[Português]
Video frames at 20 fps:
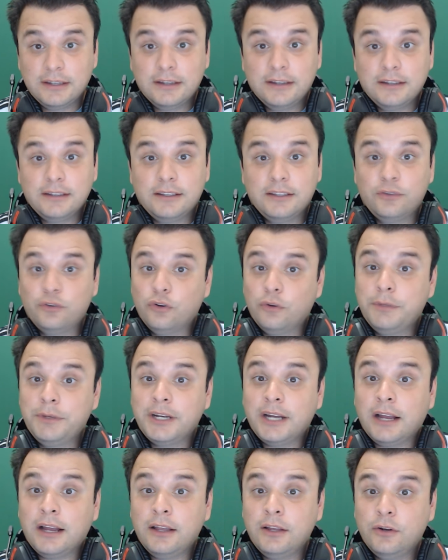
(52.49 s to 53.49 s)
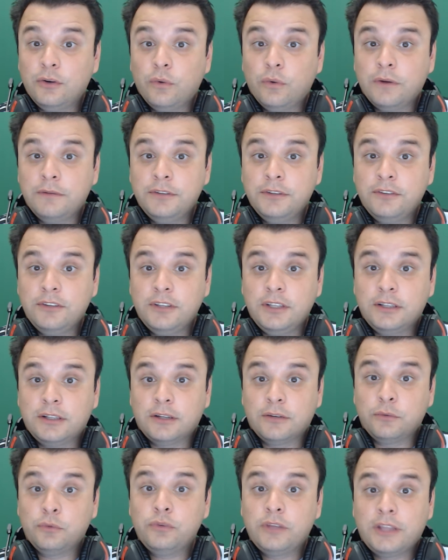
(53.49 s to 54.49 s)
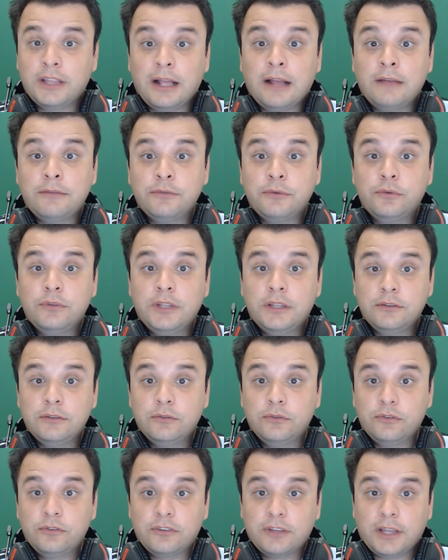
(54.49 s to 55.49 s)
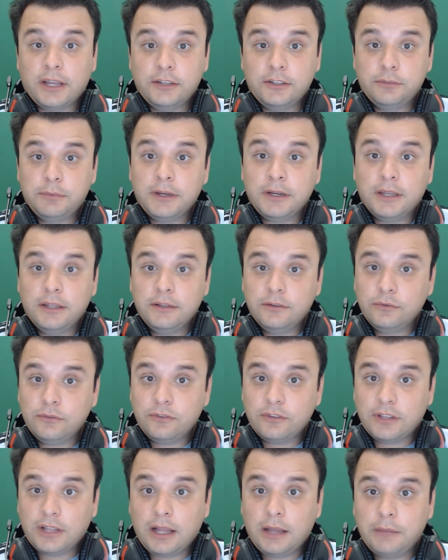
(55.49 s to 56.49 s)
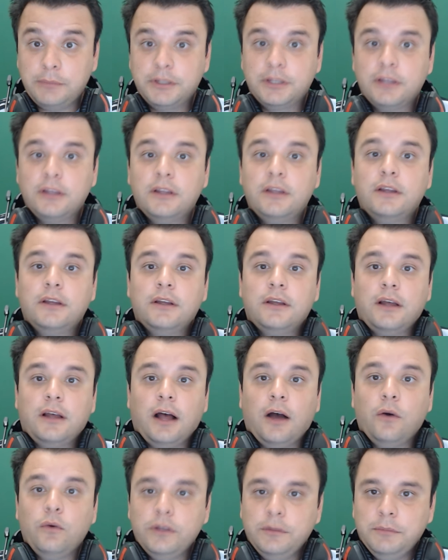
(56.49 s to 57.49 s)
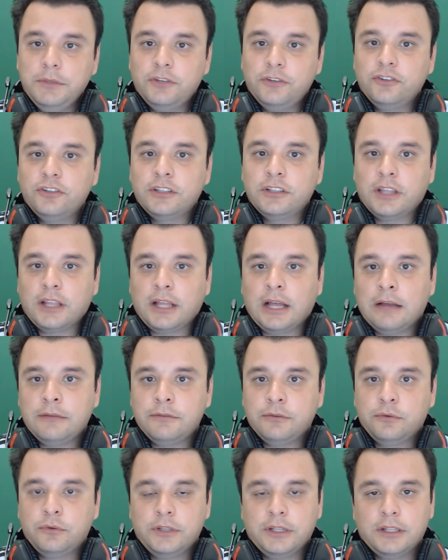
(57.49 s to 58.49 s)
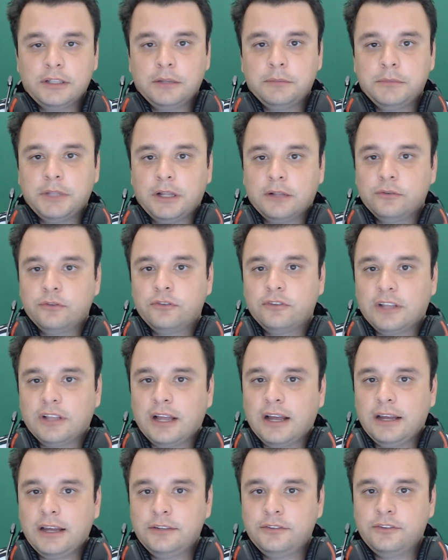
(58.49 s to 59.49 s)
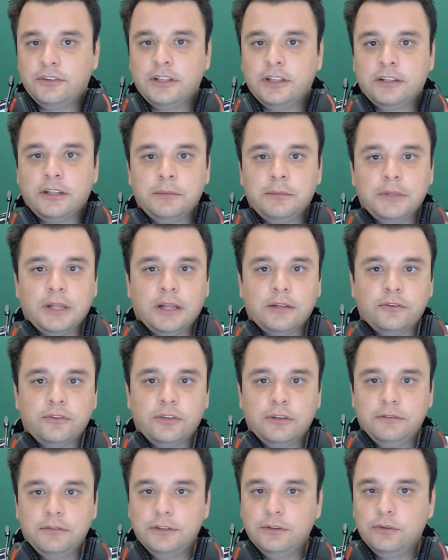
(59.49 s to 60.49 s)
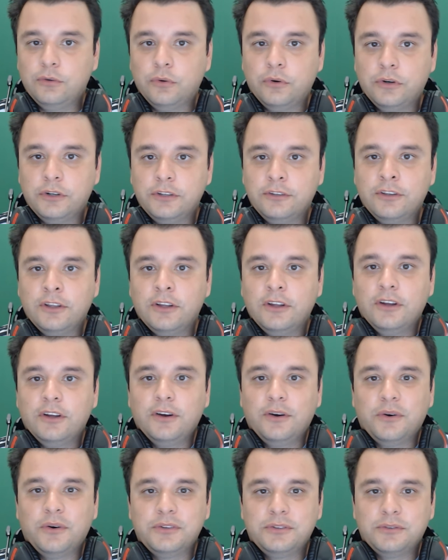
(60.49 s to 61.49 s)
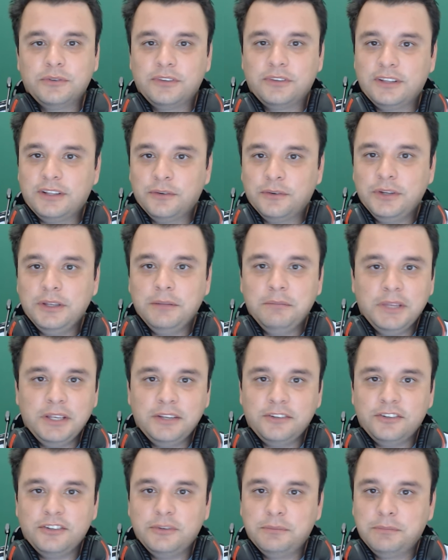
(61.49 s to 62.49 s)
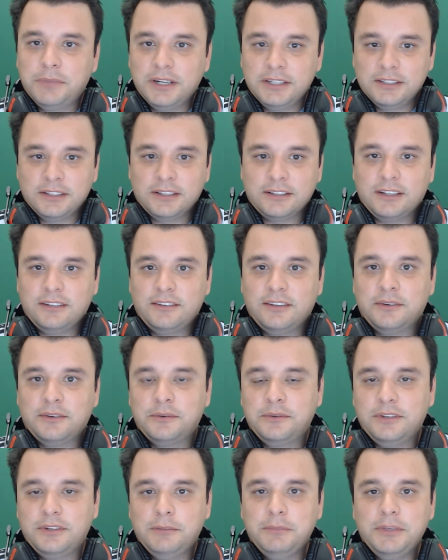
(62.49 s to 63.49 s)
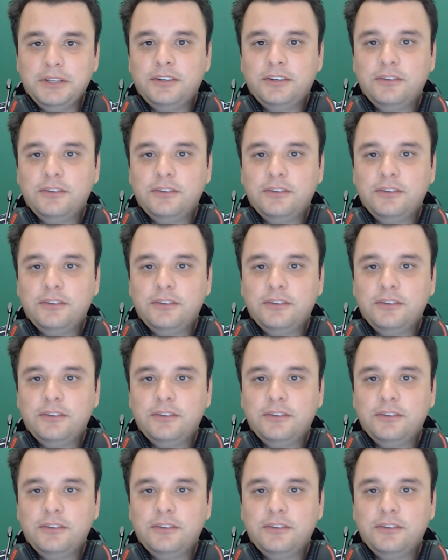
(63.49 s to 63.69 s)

que sobrecarregou a visita, o tráfego dentro do site. Para quem não sabe, há um limite de tráfego em determinados sites, determinados servidores, onde você tem um limite de banda, quer dizer, um limite de